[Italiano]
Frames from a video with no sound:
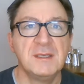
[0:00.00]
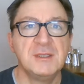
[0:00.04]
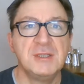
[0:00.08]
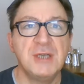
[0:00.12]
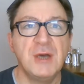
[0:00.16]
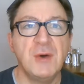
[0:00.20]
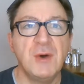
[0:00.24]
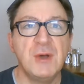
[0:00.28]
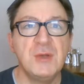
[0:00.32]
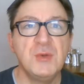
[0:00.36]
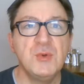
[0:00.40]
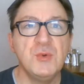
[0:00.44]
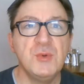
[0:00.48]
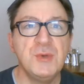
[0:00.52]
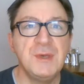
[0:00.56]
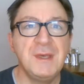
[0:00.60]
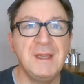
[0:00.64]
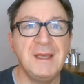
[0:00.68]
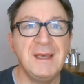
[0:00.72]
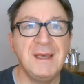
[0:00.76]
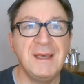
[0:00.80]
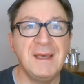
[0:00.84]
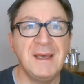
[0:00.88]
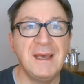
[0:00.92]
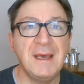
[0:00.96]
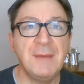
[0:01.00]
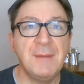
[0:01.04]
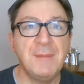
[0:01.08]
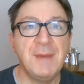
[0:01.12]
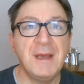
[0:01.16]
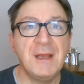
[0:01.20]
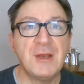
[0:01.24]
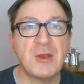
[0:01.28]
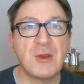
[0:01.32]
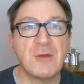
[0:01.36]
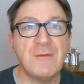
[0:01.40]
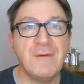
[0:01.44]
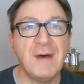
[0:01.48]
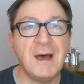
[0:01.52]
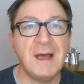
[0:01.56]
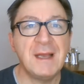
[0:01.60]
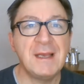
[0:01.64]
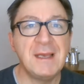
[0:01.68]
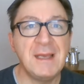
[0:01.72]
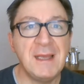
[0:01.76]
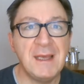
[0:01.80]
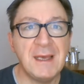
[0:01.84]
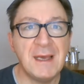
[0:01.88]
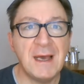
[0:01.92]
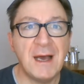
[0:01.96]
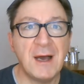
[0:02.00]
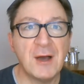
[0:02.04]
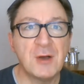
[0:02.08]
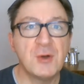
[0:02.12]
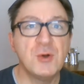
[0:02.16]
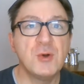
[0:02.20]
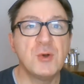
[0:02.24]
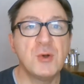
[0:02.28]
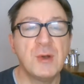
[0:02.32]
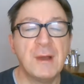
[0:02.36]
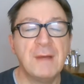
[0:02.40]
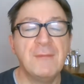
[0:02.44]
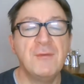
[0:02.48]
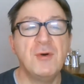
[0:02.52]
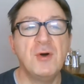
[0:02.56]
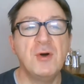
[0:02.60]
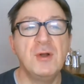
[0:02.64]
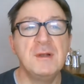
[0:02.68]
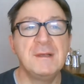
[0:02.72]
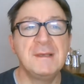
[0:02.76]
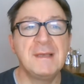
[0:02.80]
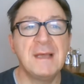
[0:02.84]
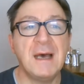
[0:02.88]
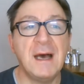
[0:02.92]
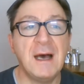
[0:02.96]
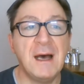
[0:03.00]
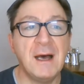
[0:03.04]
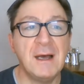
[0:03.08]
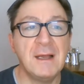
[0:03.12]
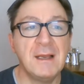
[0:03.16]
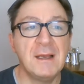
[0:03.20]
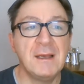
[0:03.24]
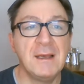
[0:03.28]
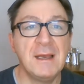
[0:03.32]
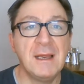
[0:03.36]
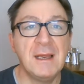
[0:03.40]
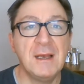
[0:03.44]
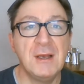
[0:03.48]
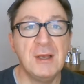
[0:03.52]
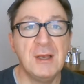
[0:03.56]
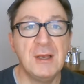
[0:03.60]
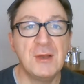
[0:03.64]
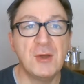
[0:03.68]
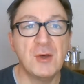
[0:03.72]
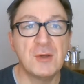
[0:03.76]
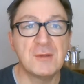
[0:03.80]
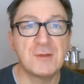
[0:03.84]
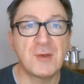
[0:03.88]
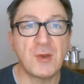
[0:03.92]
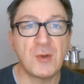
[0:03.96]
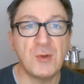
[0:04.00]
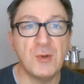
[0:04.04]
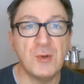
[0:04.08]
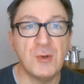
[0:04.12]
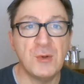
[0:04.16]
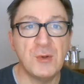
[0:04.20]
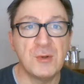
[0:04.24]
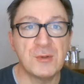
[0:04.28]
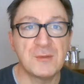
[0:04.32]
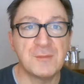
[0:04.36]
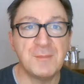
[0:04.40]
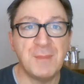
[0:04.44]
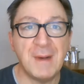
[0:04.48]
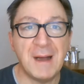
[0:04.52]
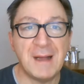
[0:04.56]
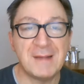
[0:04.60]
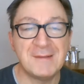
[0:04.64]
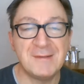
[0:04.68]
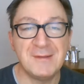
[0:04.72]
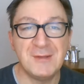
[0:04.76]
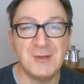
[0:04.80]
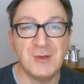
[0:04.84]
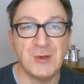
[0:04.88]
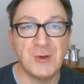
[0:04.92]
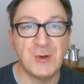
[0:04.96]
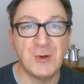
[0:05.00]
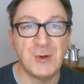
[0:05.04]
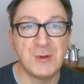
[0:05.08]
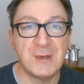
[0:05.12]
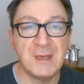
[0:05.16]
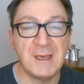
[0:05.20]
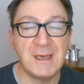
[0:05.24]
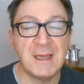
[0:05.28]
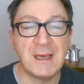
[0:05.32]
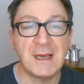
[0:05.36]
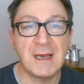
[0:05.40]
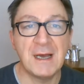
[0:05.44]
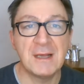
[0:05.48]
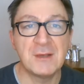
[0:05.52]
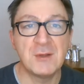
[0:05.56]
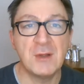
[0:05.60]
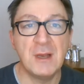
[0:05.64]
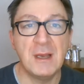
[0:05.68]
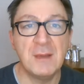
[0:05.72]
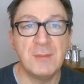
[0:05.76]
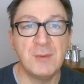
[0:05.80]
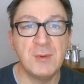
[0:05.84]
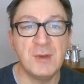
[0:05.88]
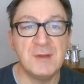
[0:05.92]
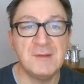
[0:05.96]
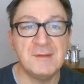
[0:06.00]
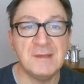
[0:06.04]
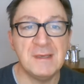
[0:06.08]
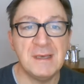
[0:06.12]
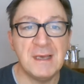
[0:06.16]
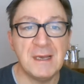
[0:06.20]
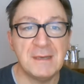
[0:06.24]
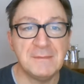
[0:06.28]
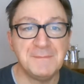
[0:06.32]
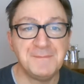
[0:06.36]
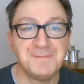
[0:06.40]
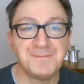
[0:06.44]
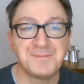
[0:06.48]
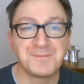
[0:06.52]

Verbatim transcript: Ciao a tutti e bentrovati ancora una volta nel nostro spazio dedicato alla poesia.